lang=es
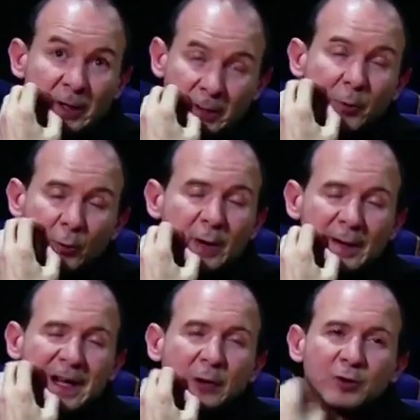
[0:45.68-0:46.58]
al principio de una
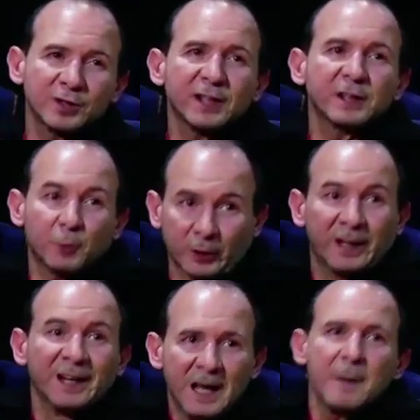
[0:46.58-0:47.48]
manera inconsciente,
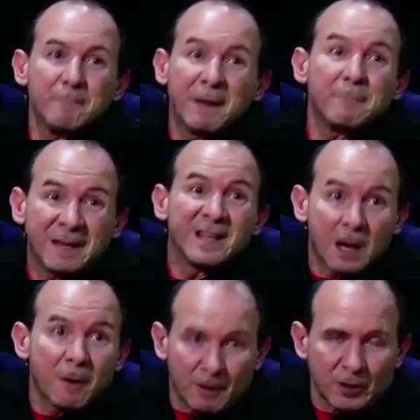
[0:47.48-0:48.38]
porque me
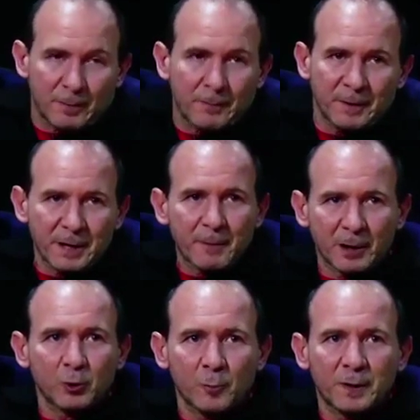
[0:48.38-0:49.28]
empeñaba, o sea, me empeñaba
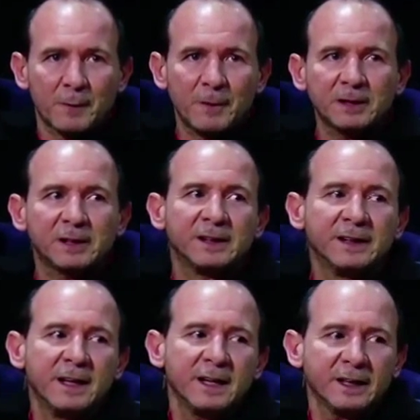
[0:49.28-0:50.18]
económicamente
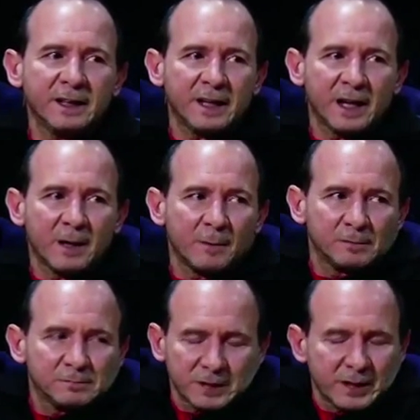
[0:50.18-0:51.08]
y era
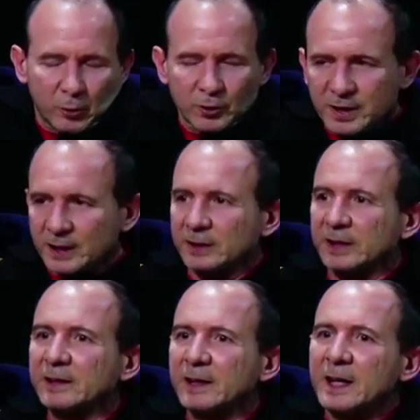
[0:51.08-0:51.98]

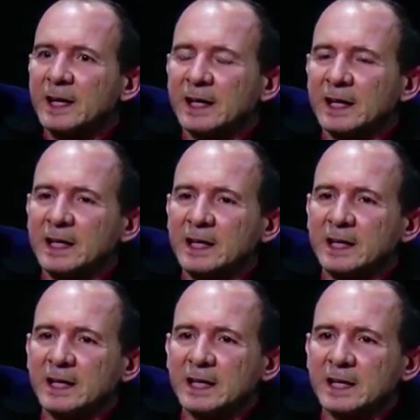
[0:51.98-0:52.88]
inconsciente.
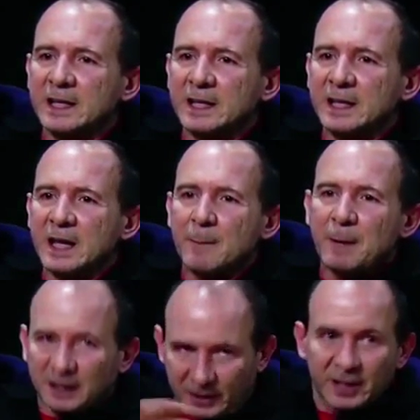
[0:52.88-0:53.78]
Y a
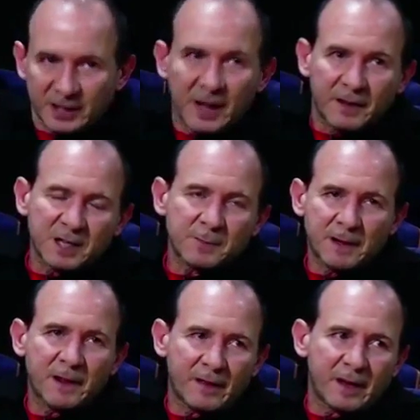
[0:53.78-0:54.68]
partir ya de la
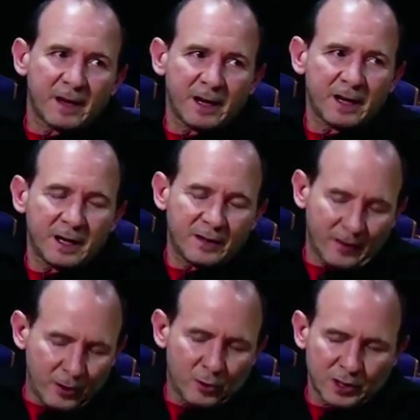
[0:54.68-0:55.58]
espalda
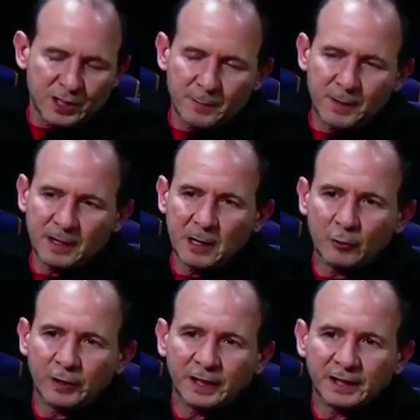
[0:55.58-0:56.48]
de, Dios, que es la primera que
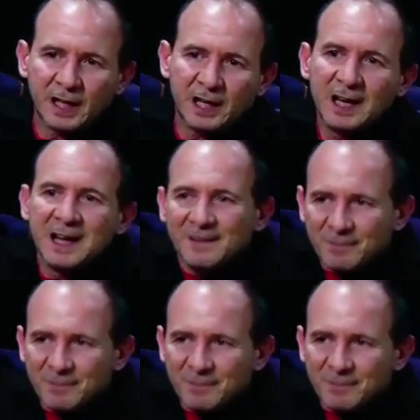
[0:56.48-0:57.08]
hago en digital,